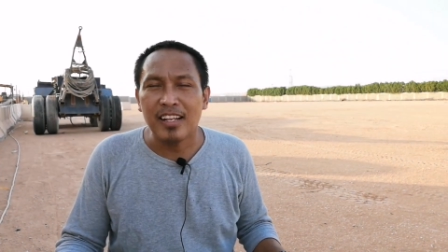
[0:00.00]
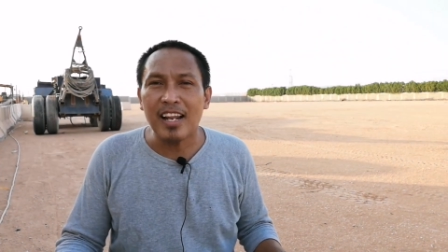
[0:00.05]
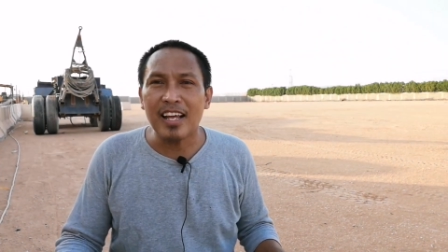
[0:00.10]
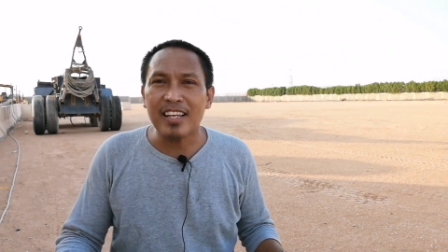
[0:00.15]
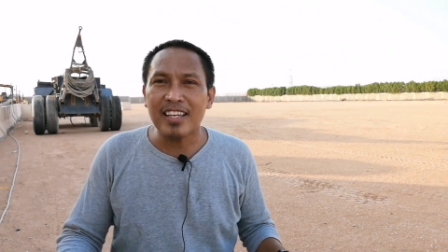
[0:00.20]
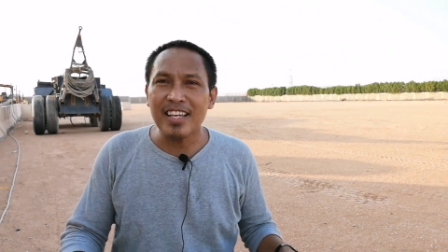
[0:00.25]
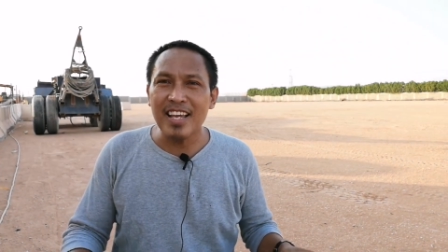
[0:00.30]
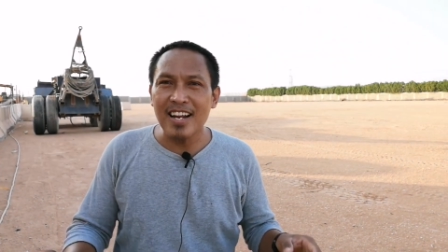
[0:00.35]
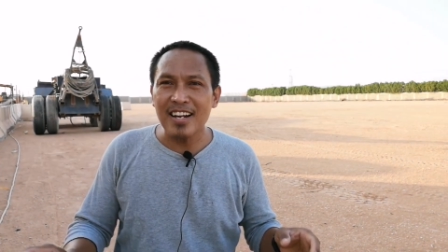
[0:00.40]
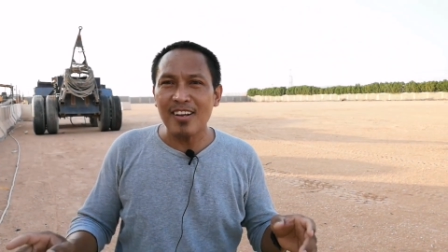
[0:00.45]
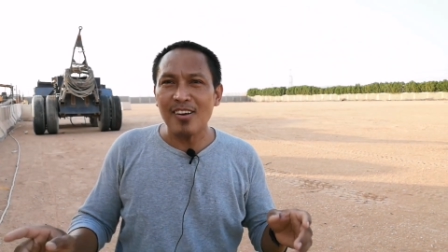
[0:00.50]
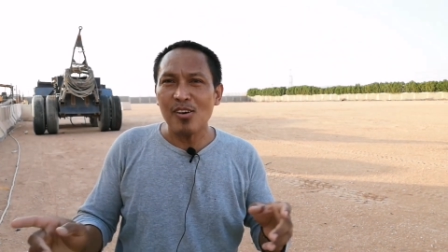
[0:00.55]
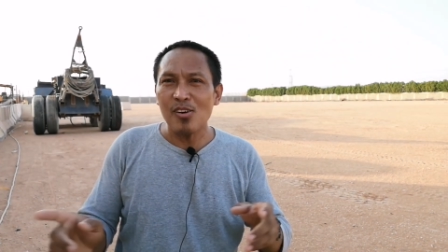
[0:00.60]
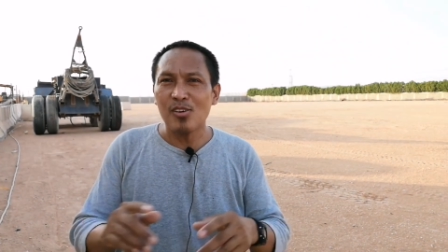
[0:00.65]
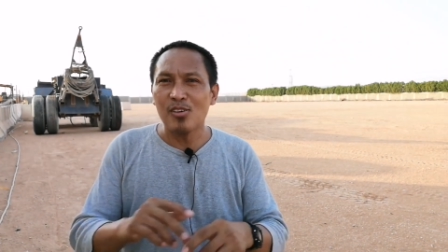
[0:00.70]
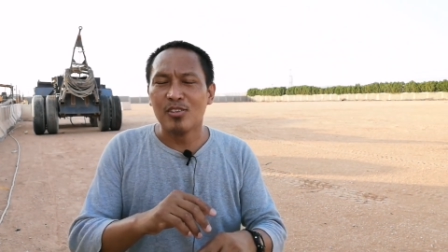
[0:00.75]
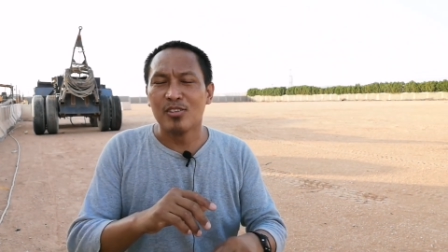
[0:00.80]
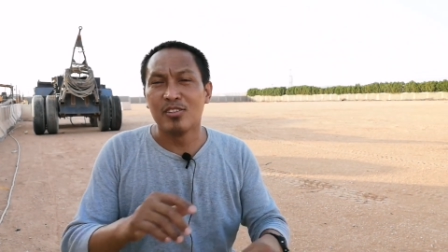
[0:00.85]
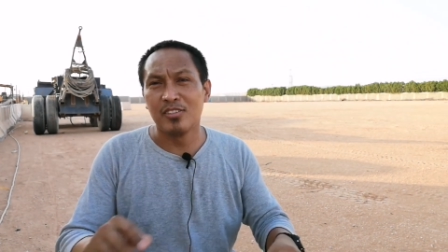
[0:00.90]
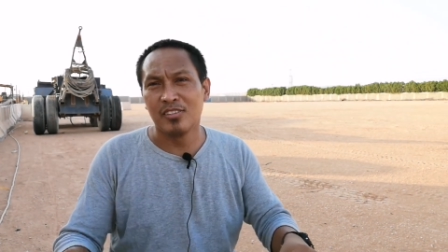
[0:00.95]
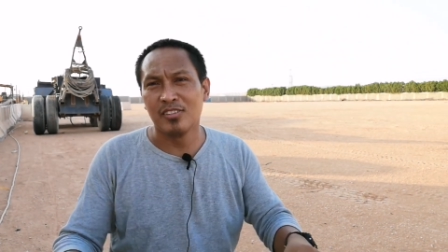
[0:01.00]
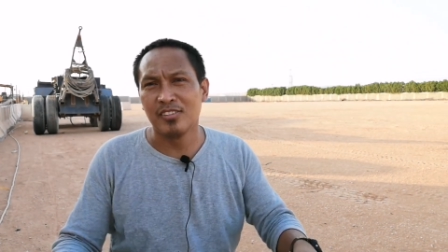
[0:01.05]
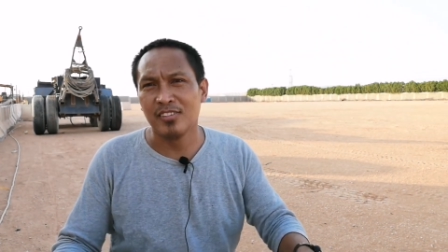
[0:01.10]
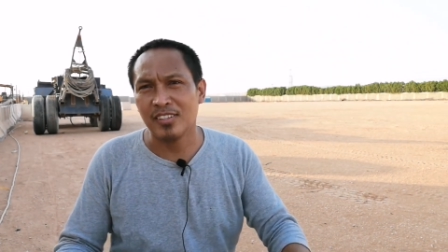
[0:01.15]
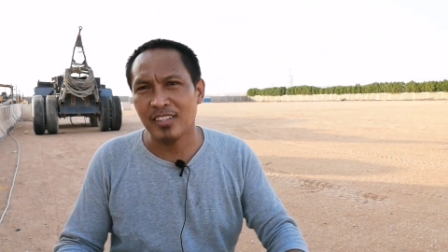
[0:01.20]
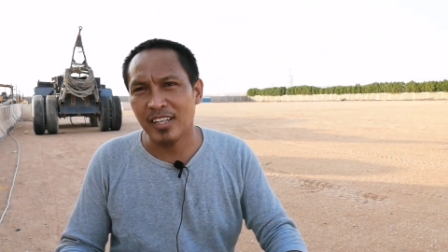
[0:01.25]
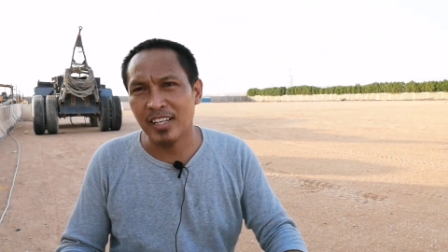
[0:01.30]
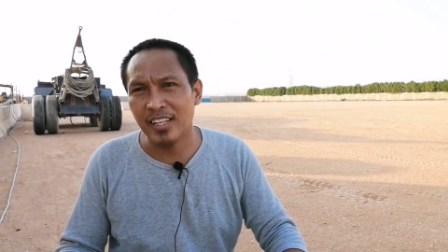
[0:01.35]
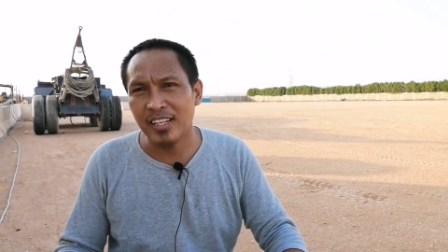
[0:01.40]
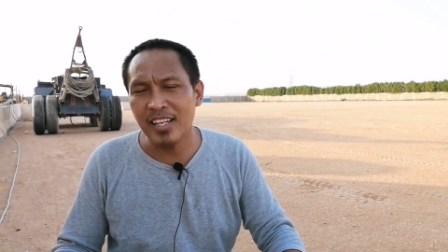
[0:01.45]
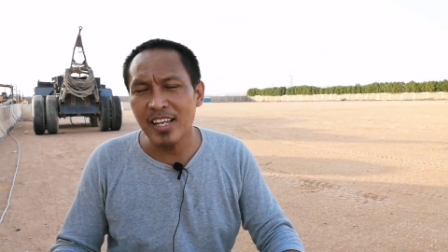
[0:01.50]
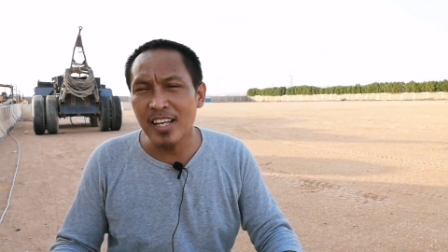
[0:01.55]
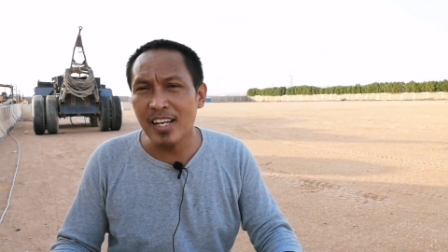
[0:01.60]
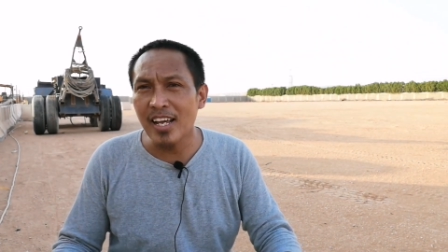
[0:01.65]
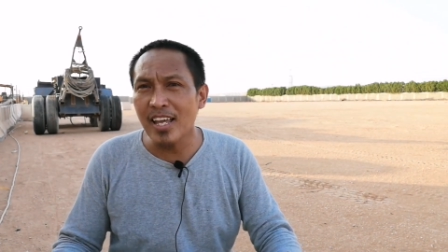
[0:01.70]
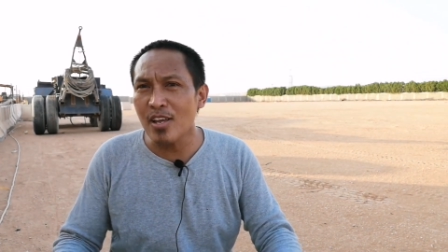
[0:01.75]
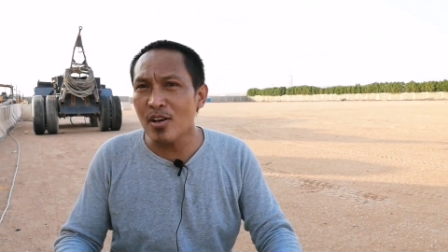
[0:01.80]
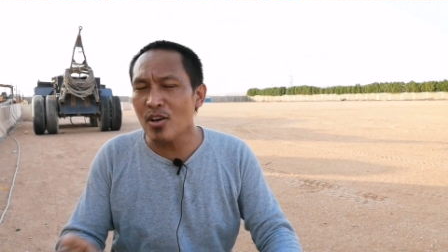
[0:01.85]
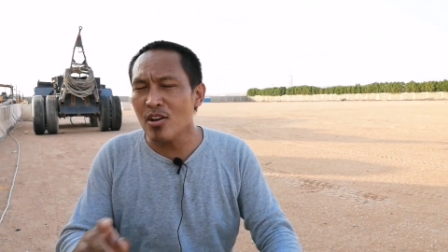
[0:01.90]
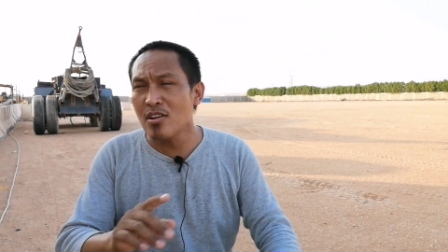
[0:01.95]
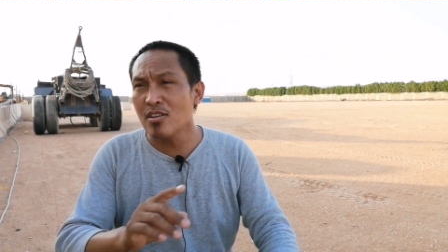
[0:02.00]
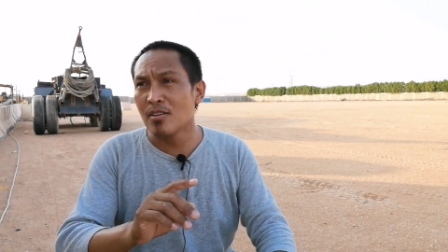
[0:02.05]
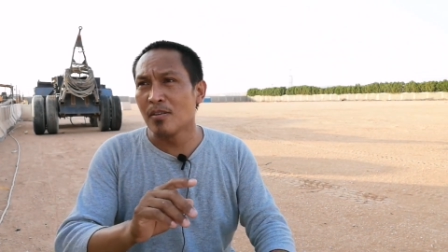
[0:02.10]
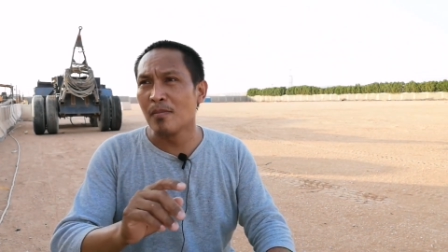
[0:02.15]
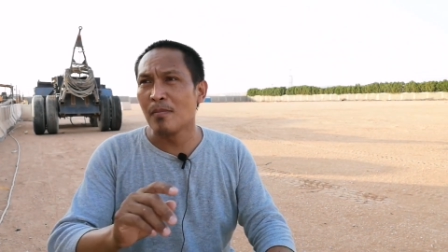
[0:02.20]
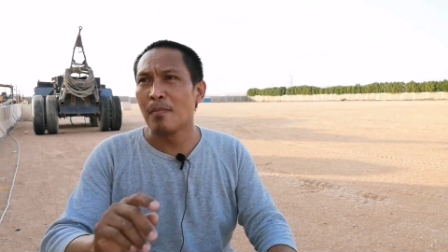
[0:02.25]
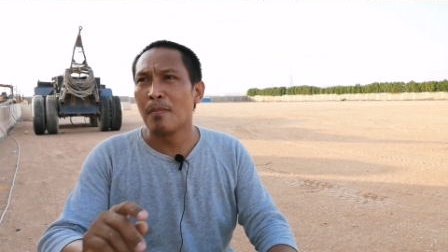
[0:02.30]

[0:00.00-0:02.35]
Nilagyan ko. Eh, di, ngayon,